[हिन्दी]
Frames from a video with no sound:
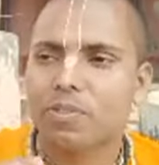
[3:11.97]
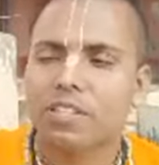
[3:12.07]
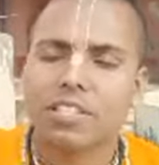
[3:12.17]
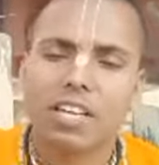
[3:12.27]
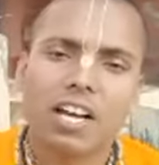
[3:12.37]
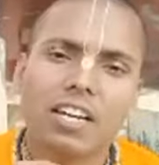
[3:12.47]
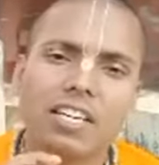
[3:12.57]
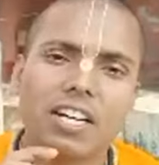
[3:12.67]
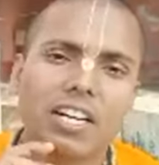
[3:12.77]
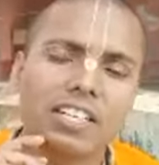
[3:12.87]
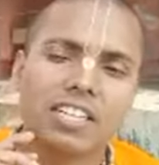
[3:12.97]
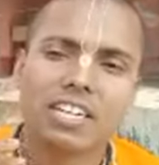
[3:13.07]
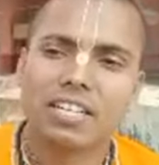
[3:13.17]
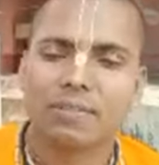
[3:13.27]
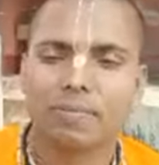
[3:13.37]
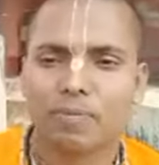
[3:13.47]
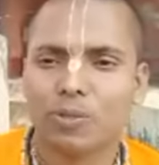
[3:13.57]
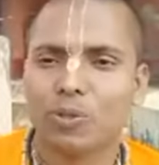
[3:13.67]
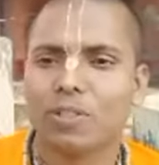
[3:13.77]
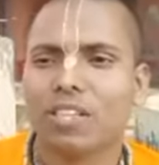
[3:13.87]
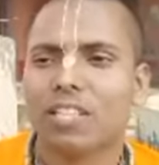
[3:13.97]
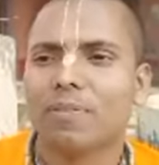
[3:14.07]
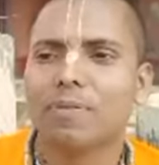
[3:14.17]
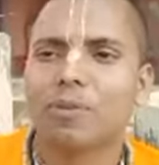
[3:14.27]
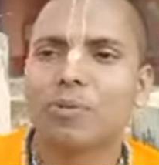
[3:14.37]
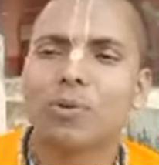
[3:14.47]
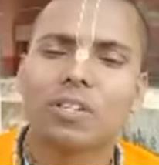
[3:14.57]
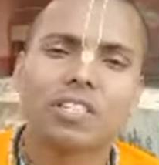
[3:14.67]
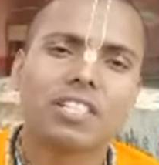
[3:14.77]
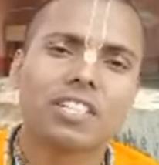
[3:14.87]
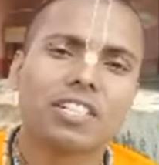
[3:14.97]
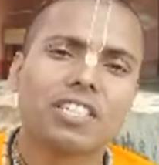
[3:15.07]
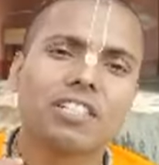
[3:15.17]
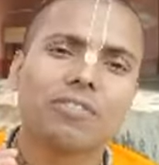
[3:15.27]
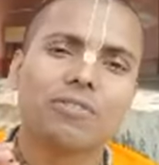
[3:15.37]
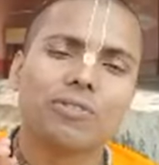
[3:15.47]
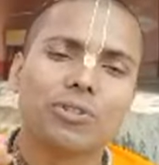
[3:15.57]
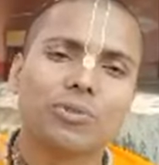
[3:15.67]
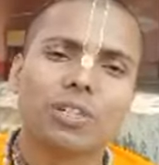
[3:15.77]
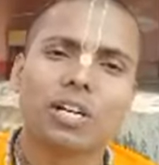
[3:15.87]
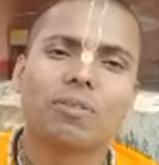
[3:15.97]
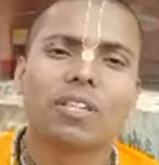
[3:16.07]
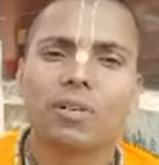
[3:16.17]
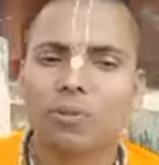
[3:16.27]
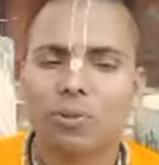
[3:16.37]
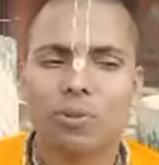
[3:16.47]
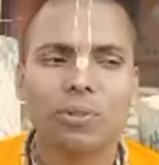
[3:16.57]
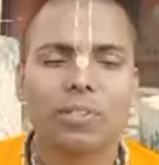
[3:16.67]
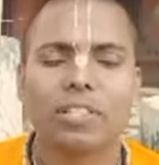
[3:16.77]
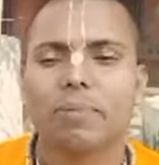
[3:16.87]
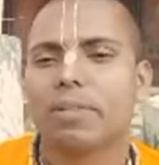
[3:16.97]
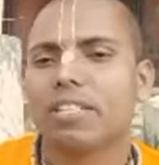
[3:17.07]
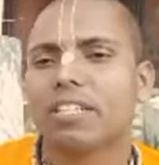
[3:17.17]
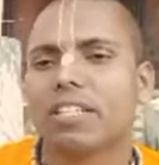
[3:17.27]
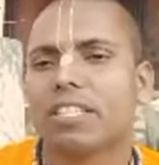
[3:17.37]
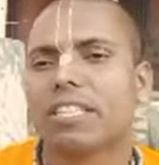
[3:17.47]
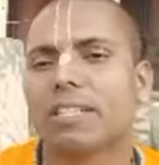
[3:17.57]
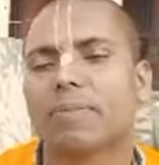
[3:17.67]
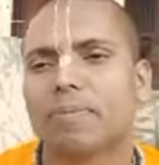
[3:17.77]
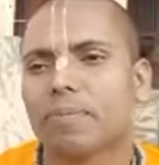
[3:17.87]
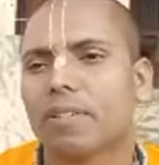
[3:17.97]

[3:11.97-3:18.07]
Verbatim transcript: जैसे हर हर ग्रह जो होते हैं वो किसी न किसी विष्णु के अवतार को रिप्रेजेंट करते हैं